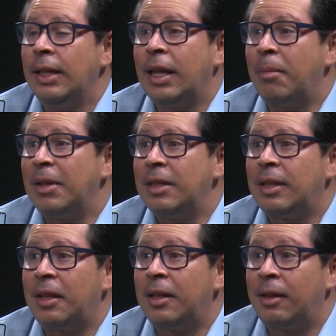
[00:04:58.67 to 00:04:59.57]
tal vez
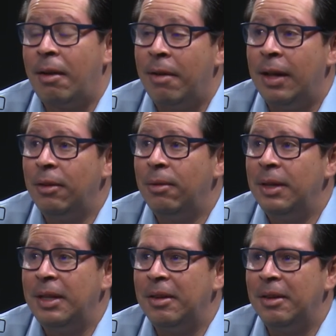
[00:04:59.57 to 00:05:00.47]
está, trabajando
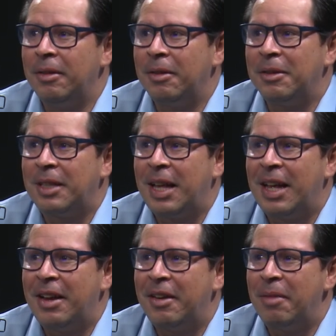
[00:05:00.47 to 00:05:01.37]
y no
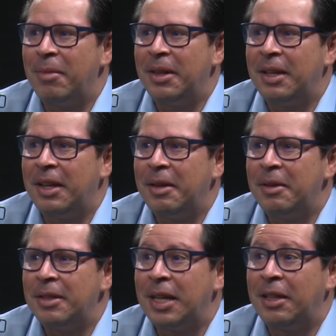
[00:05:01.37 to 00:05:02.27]
está
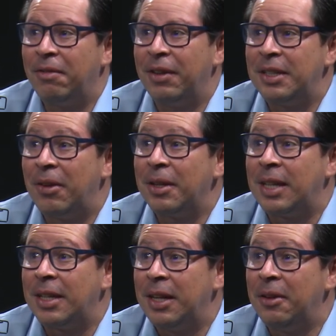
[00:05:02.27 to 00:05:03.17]
realmente satisfecha en lo que
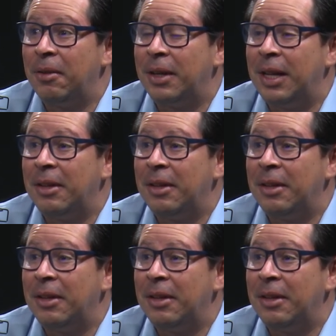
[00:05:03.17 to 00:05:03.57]
está haciendo, ¿verdad?